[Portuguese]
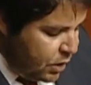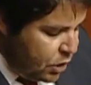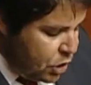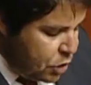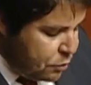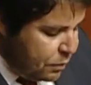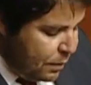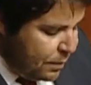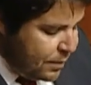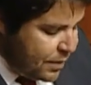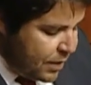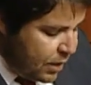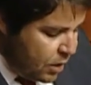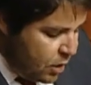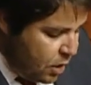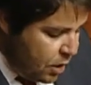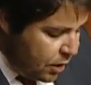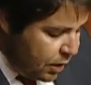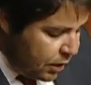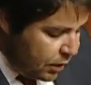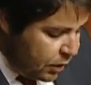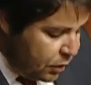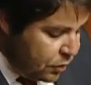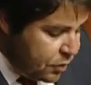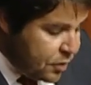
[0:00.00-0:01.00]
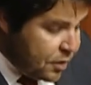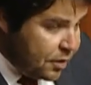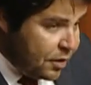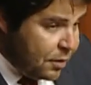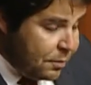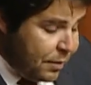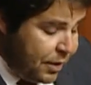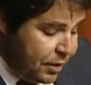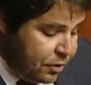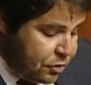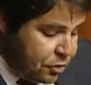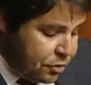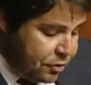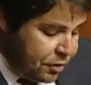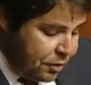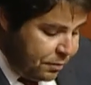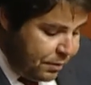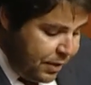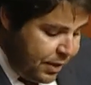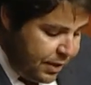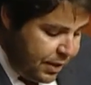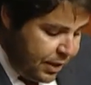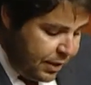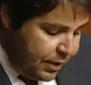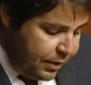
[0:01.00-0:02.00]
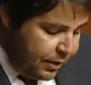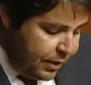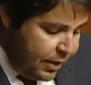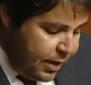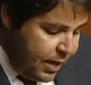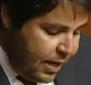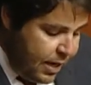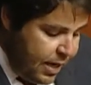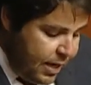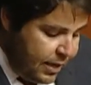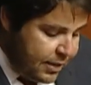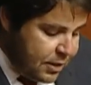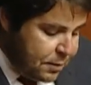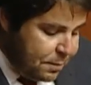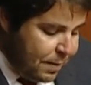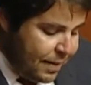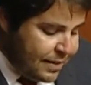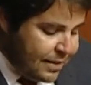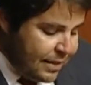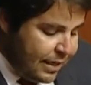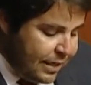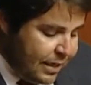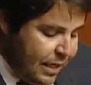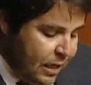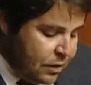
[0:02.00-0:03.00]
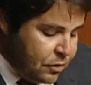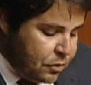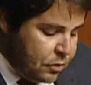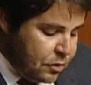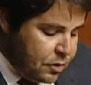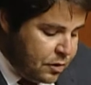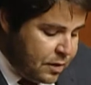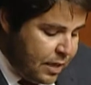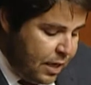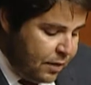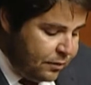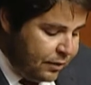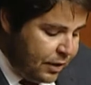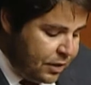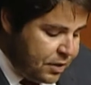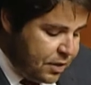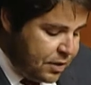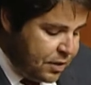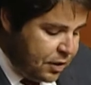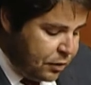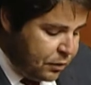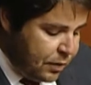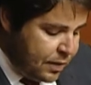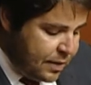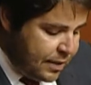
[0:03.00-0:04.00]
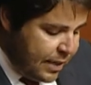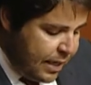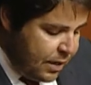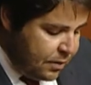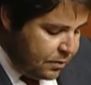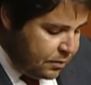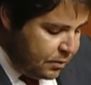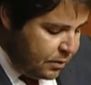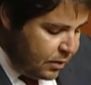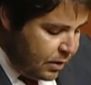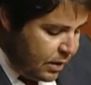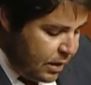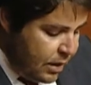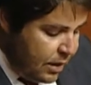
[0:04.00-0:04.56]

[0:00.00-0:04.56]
Esperemos agora que os adiamentos terminem e que se passe a real solução desta situação